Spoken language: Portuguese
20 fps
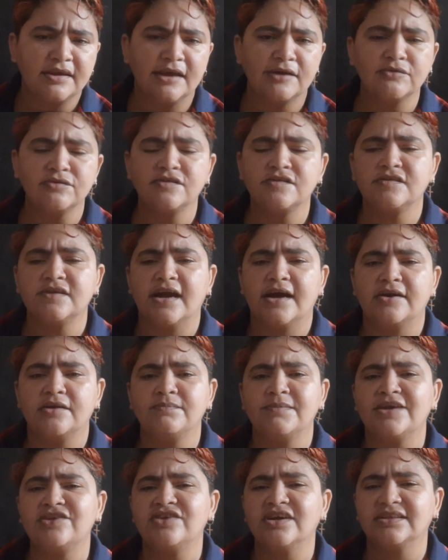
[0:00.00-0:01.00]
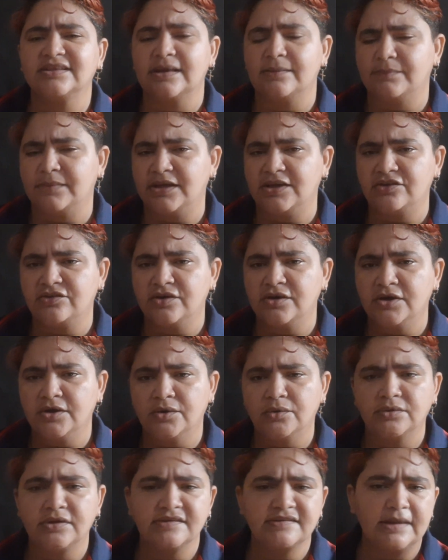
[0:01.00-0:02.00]
que anunciaram imediatamente
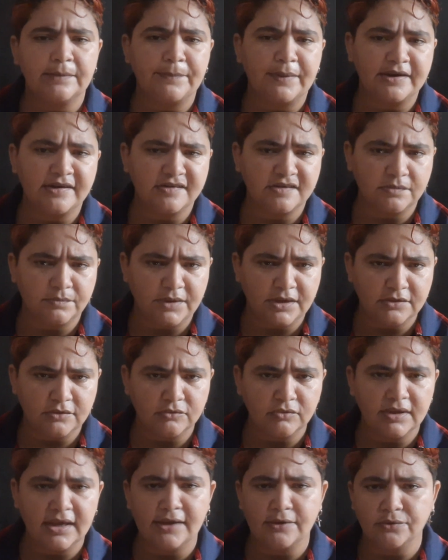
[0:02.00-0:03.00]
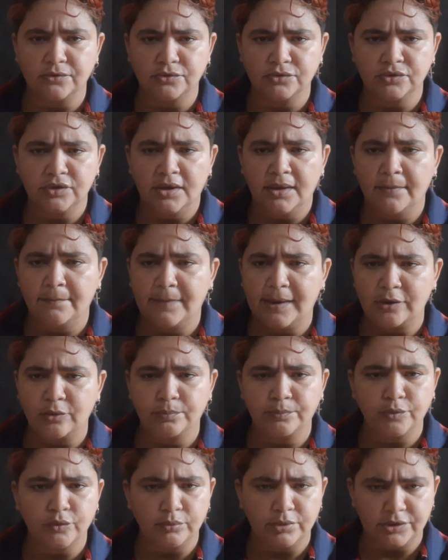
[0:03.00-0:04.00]
o desaparecimento do garoto para
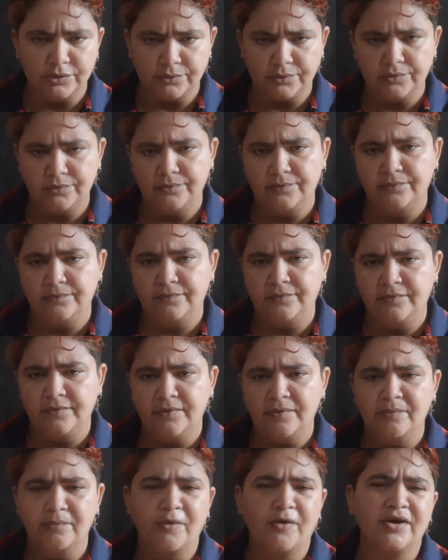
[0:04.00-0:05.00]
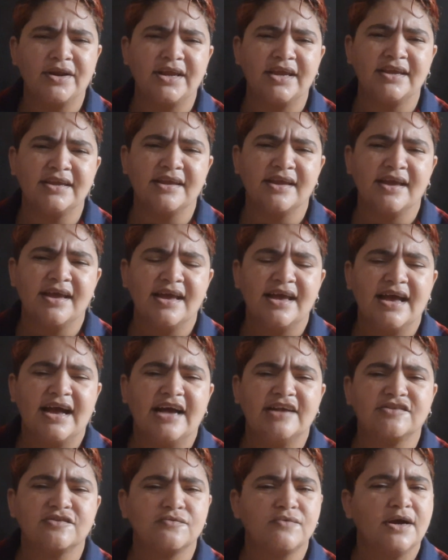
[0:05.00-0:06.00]
o público. Porém,
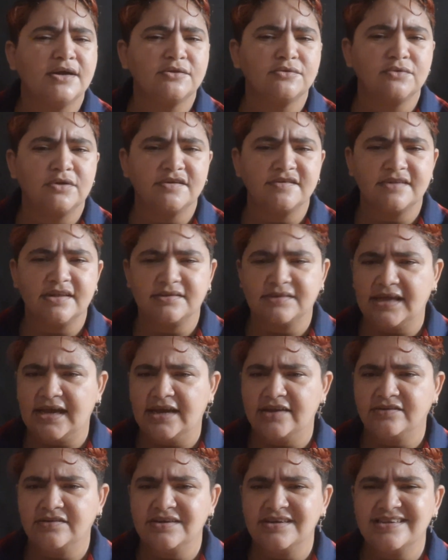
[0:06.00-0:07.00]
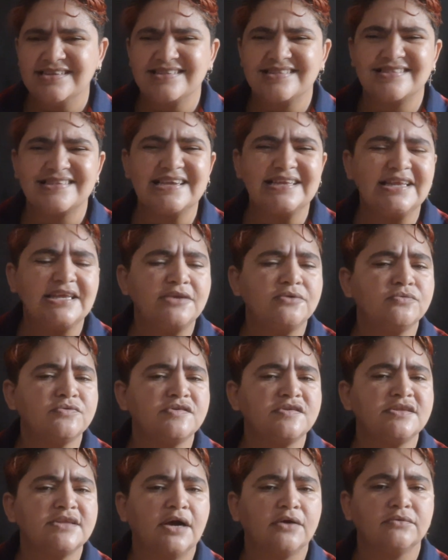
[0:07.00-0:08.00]
às 4 horas da tarde, sem nenhum
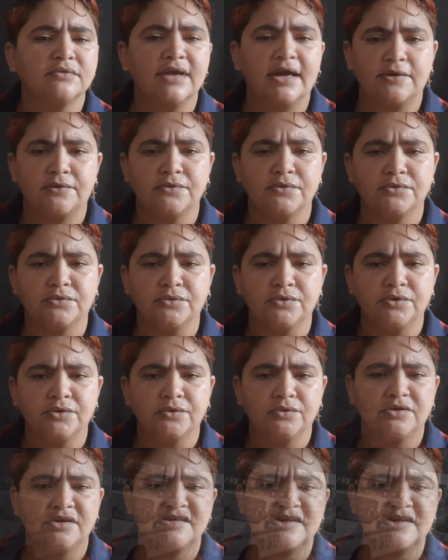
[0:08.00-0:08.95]
sinal do garoto, o